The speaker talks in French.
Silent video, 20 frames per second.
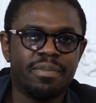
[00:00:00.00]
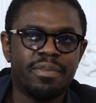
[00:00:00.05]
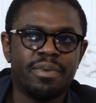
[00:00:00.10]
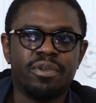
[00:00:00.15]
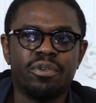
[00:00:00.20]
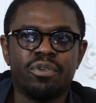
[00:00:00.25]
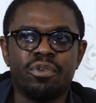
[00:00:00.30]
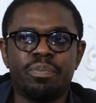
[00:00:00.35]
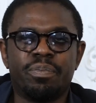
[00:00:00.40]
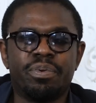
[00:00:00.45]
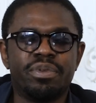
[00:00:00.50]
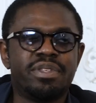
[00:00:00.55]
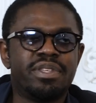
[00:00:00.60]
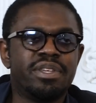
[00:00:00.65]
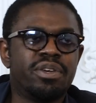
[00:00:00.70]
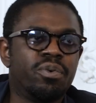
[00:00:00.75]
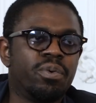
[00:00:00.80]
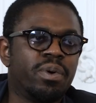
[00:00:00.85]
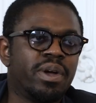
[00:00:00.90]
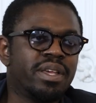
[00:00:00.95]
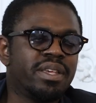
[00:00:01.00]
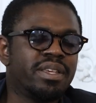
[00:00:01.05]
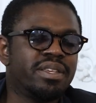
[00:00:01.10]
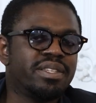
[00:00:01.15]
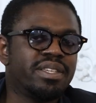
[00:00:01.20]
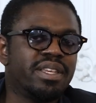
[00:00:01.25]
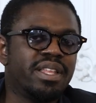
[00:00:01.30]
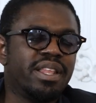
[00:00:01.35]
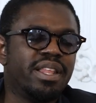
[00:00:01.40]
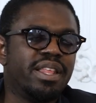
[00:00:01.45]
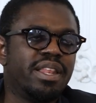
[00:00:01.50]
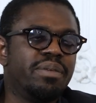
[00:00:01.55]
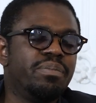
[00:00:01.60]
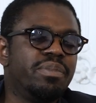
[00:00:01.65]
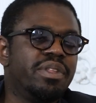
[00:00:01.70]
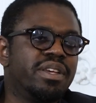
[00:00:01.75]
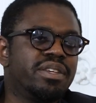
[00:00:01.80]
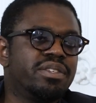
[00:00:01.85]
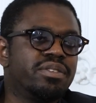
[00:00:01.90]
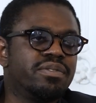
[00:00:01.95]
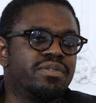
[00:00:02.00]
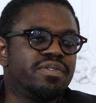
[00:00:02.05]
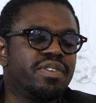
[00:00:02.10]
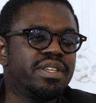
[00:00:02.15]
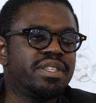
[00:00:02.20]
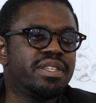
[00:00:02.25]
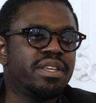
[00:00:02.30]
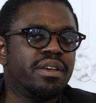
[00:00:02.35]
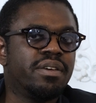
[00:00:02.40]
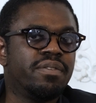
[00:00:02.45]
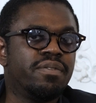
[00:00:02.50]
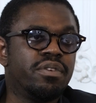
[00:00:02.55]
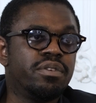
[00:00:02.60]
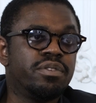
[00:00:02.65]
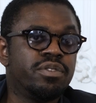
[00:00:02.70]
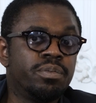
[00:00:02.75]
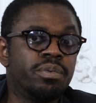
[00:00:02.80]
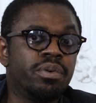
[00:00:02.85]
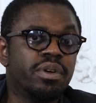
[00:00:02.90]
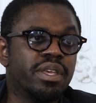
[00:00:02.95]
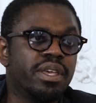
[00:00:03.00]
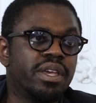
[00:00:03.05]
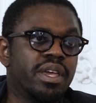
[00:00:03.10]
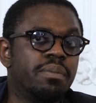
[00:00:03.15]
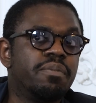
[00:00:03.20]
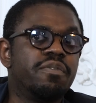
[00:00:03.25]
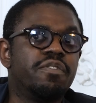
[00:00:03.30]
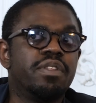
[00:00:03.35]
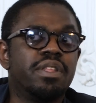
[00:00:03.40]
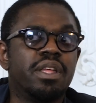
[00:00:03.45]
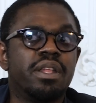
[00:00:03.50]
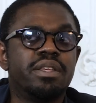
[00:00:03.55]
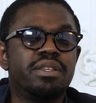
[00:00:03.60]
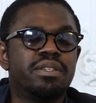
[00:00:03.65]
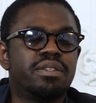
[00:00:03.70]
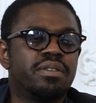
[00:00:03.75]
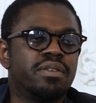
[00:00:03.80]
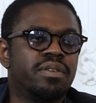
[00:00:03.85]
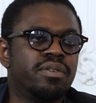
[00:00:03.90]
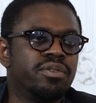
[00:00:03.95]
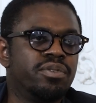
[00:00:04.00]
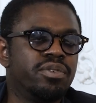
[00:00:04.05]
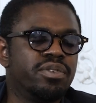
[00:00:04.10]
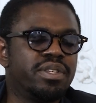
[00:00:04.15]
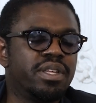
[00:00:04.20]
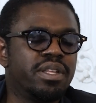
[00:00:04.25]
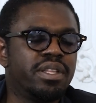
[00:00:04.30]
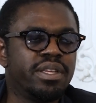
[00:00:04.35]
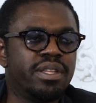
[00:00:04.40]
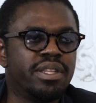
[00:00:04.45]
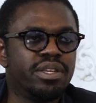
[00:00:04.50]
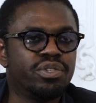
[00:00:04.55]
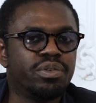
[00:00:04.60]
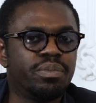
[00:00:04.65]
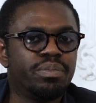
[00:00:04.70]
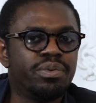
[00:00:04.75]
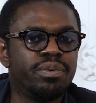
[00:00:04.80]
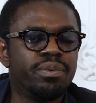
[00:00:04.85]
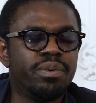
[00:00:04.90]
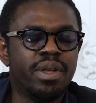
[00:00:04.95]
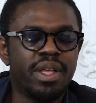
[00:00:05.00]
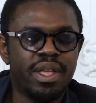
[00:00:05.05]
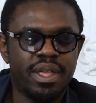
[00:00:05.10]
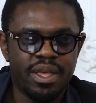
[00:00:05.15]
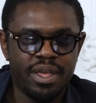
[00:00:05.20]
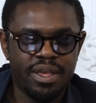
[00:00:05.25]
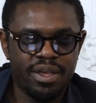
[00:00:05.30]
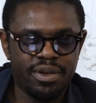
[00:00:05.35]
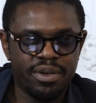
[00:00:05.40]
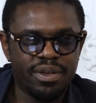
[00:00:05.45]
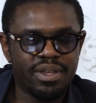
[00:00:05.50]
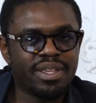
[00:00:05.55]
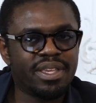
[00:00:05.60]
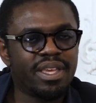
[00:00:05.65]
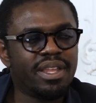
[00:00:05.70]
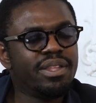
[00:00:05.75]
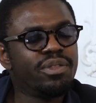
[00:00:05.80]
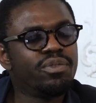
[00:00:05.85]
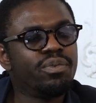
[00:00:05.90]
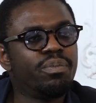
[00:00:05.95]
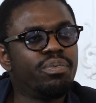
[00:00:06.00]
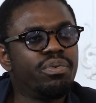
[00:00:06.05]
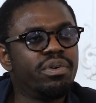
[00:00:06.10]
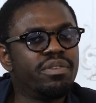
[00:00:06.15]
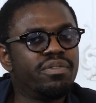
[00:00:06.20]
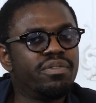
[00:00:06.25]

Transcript: le petit qui c'est l'élimination face à Wolfsburg, qui est quand même finaliste de cette Ligue des Champions. Euh, quel est ton point de